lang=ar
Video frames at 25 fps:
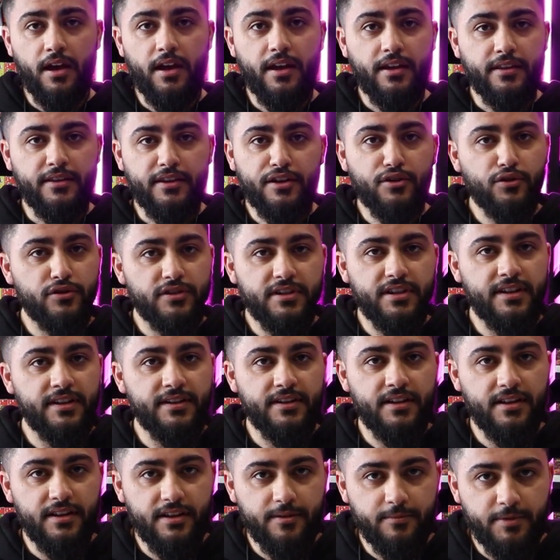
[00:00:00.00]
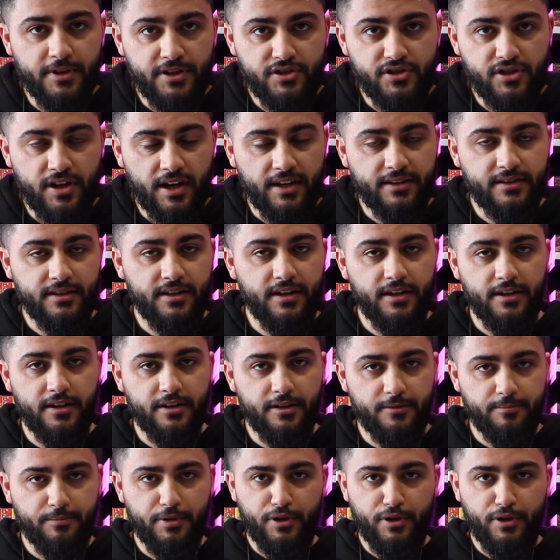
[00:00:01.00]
النيكوتين اللي بيجي عندنا